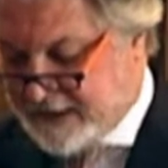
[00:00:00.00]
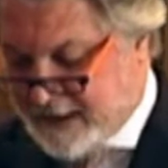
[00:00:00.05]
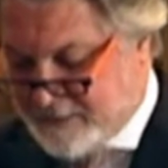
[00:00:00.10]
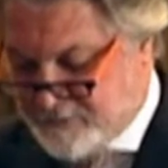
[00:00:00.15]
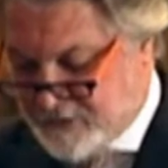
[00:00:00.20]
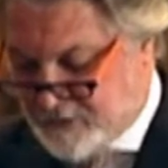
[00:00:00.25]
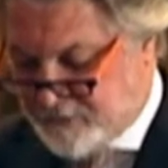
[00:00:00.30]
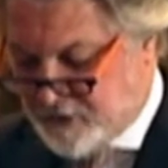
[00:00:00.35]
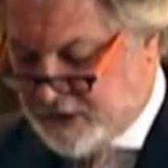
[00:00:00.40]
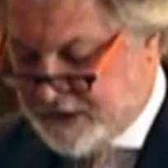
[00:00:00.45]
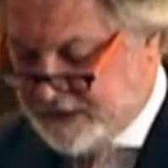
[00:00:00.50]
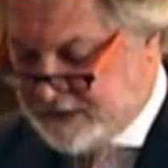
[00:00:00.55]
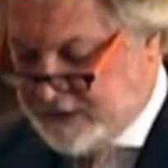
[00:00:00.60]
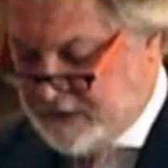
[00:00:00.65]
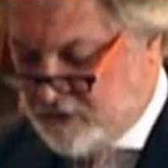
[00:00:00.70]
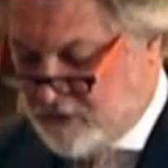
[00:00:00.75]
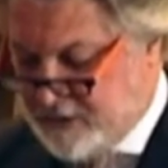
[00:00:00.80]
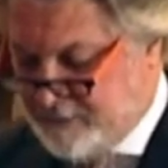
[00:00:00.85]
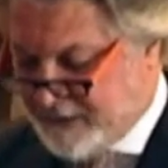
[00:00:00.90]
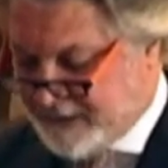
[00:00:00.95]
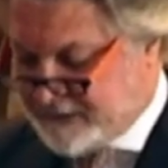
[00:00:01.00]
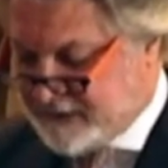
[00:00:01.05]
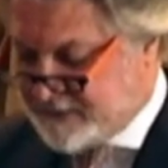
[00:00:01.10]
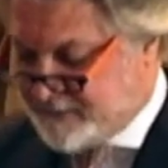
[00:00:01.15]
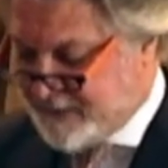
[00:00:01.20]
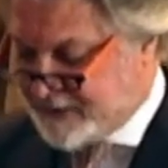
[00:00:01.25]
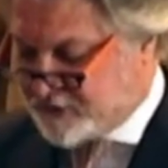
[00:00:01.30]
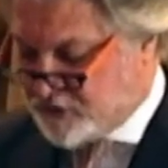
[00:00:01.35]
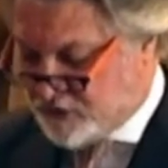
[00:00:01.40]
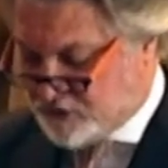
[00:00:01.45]
cambio político y
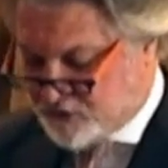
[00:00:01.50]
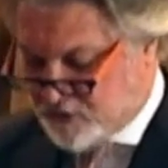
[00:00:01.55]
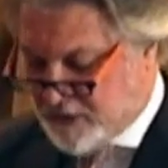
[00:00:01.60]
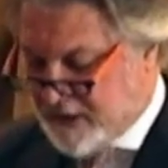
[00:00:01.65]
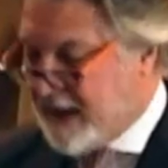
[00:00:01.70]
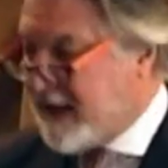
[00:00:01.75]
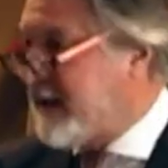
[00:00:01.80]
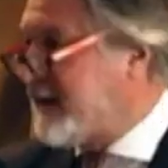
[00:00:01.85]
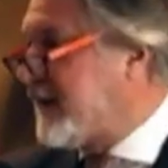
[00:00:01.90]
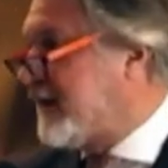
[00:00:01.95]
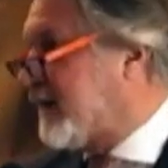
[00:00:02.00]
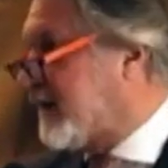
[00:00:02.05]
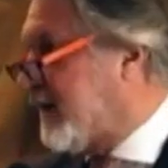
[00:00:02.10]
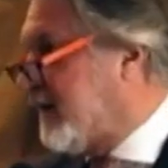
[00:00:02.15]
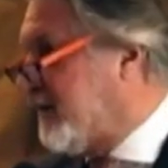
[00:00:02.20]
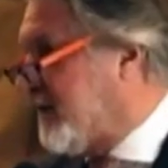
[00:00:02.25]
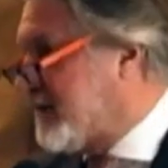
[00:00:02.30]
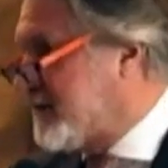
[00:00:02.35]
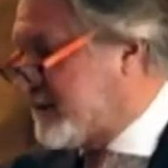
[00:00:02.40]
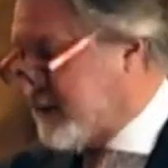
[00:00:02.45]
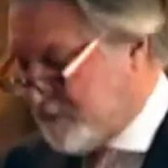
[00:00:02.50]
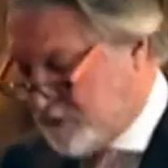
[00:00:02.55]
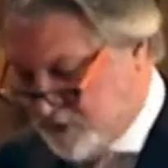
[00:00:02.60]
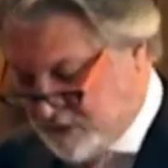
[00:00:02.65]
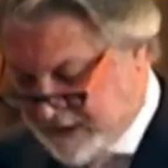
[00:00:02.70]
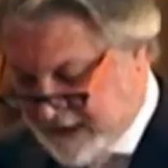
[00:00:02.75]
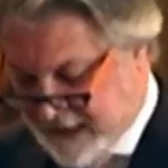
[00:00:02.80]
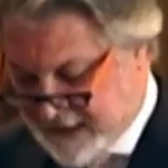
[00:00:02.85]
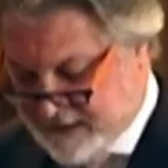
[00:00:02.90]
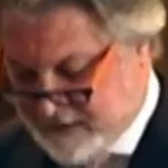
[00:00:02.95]
participación ciudadana de relevancia
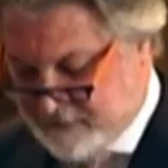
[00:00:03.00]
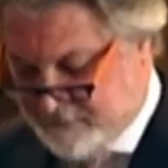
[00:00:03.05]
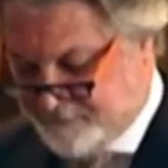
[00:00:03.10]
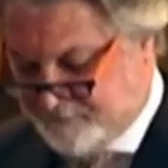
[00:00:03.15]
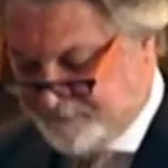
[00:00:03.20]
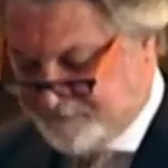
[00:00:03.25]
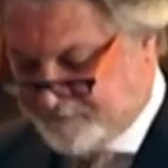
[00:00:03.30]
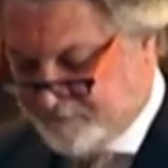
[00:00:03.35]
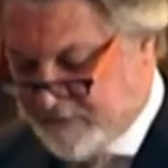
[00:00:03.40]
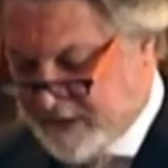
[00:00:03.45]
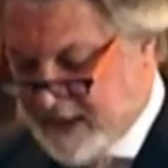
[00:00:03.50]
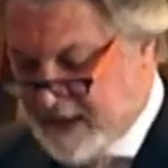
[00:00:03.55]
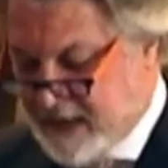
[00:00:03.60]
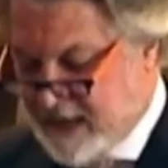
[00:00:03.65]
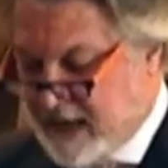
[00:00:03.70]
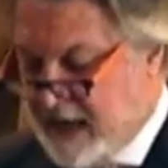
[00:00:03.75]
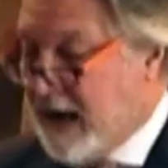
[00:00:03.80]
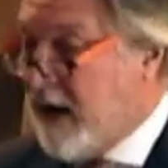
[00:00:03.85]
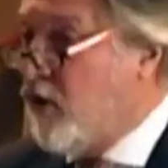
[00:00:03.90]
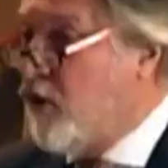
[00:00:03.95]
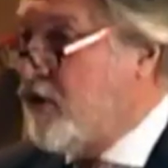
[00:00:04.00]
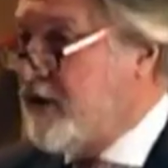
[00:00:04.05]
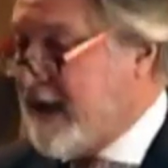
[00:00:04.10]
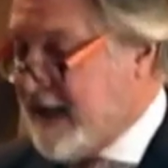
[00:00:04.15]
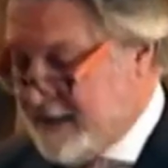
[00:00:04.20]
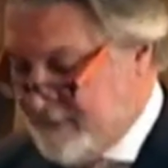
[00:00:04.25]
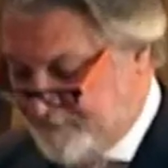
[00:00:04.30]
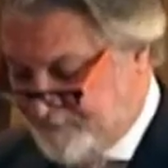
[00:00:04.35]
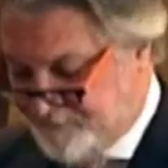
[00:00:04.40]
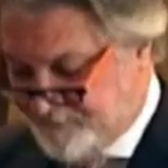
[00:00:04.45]
mundial.
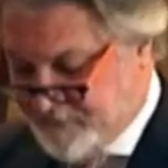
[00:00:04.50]
Ahora